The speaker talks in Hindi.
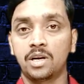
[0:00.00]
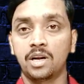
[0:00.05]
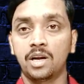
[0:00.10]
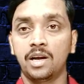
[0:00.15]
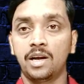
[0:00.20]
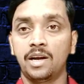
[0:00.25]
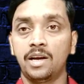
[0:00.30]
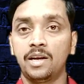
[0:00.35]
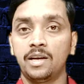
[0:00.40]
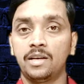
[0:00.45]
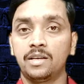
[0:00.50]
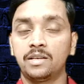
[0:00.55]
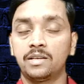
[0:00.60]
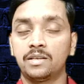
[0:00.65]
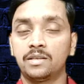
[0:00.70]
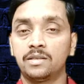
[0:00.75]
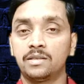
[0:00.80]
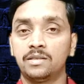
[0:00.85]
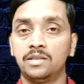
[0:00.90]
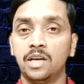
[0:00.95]
कर रहा है
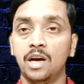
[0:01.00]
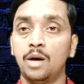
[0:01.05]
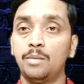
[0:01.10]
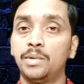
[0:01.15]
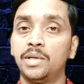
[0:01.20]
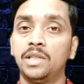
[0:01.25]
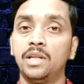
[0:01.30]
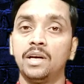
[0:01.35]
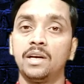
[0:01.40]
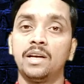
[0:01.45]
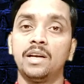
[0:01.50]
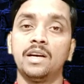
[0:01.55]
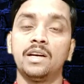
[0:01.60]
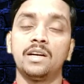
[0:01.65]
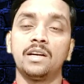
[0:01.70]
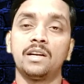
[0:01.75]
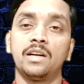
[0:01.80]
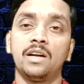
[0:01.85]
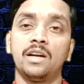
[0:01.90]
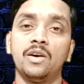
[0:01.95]
यहाँ पे दंगे
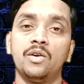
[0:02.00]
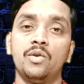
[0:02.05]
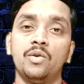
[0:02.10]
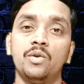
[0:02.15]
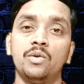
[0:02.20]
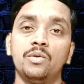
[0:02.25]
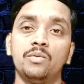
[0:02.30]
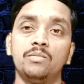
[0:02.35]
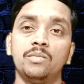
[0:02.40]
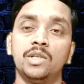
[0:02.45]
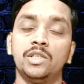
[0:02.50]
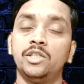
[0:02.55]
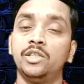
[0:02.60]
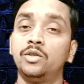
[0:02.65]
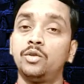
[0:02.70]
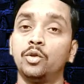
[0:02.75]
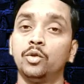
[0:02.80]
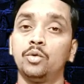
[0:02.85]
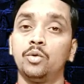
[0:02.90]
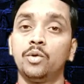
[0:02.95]
कर रहा है वो
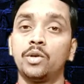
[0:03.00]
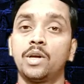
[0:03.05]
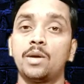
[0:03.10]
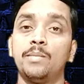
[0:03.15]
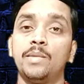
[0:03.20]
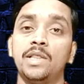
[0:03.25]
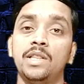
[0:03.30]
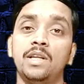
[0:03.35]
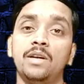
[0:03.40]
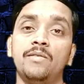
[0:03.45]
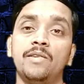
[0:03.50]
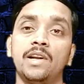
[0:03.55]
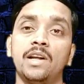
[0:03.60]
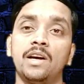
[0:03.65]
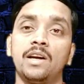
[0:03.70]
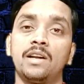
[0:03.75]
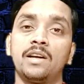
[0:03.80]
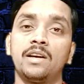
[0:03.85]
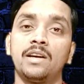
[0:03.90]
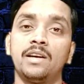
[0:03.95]
मस्जिद को तोड़ के मंदिर
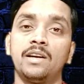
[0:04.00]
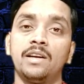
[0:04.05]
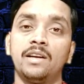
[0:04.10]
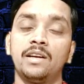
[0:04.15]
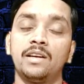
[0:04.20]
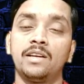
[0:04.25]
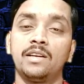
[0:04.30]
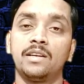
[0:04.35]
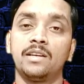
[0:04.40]
बना रहा है